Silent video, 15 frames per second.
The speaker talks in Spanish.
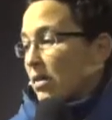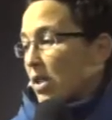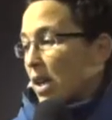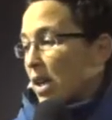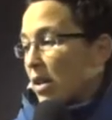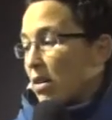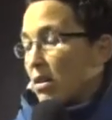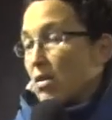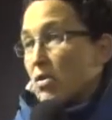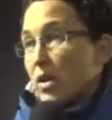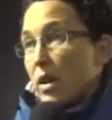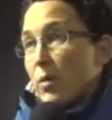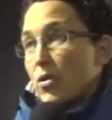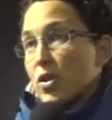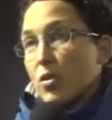O sea, no
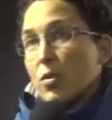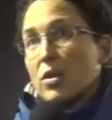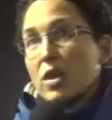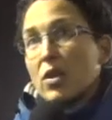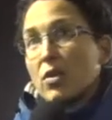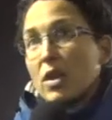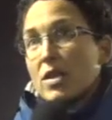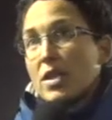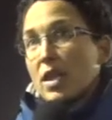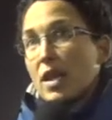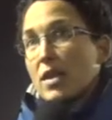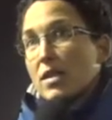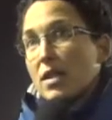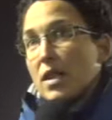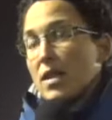sabemos si cuentan con las
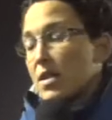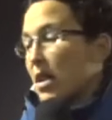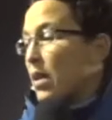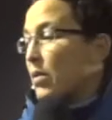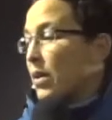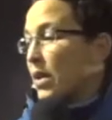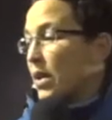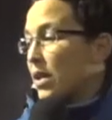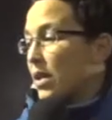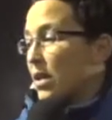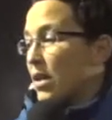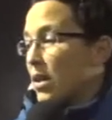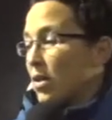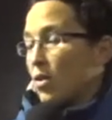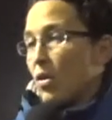chicas del Seven,
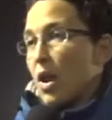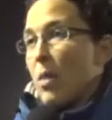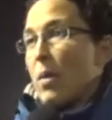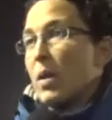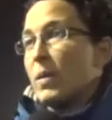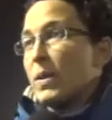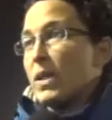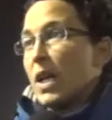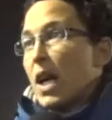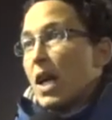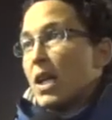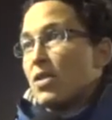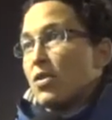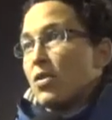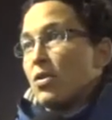con las más
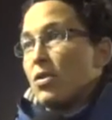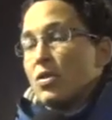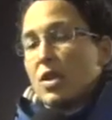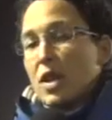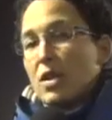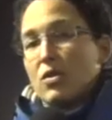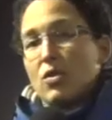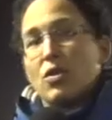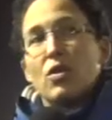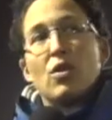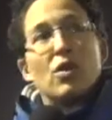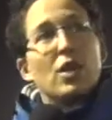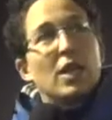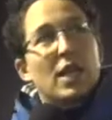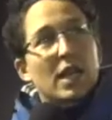veteranas o no. O
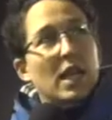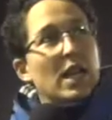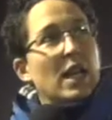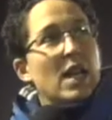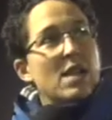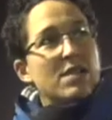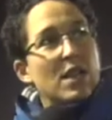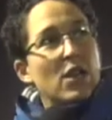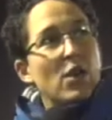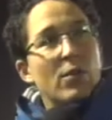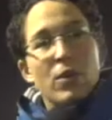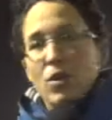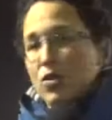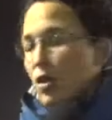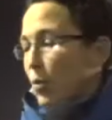todo, en realidad este año ha
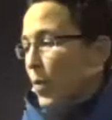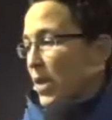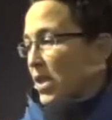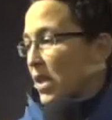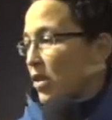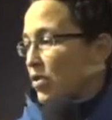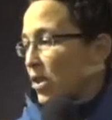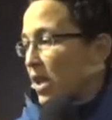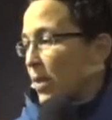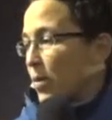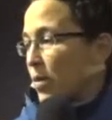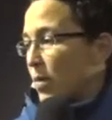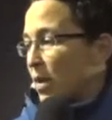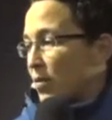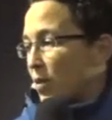habido sorpresa en los
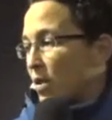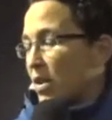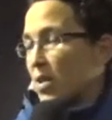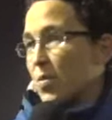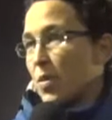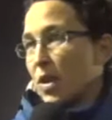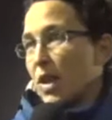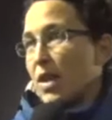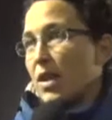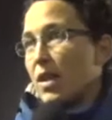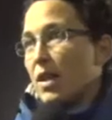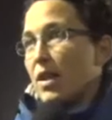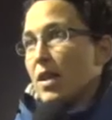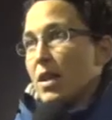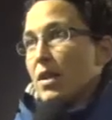equipos más fuertes
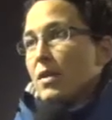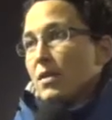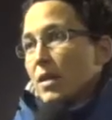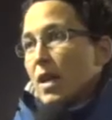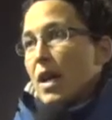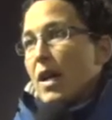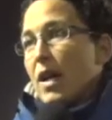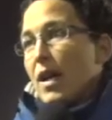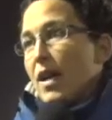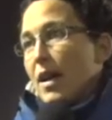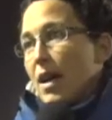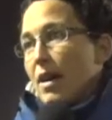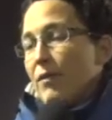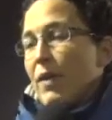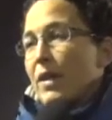porque
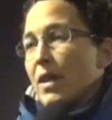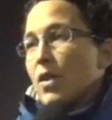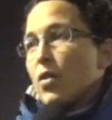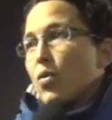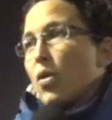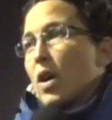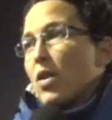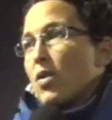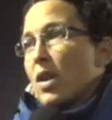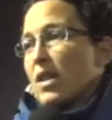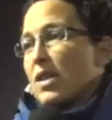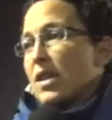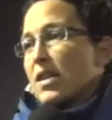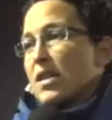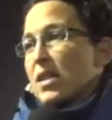eh, han faltado
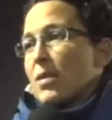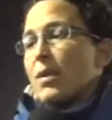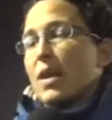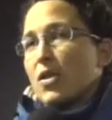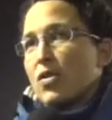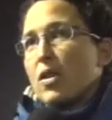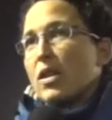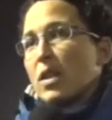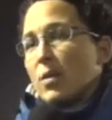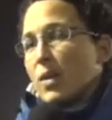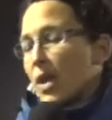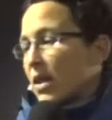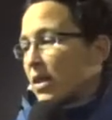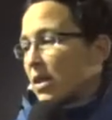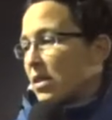jugadoras que se sabe que son
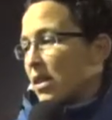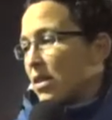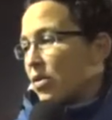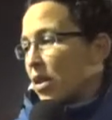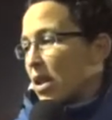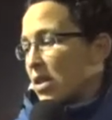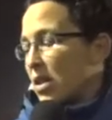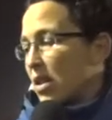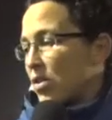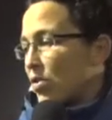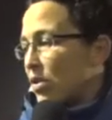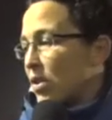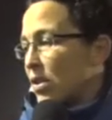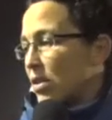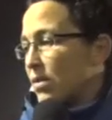determinantes en todas las
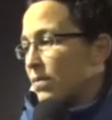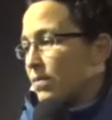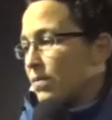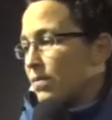elecciones.